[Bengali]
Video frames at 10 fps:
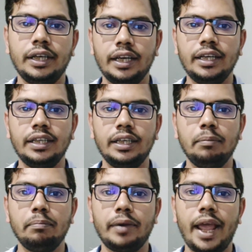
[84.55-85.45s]
গ্রিন টি
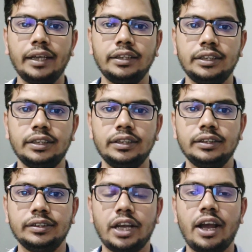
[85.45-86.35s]
ব্ল্যাক টি
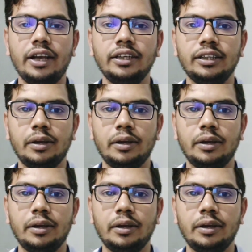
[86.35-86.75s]
শাক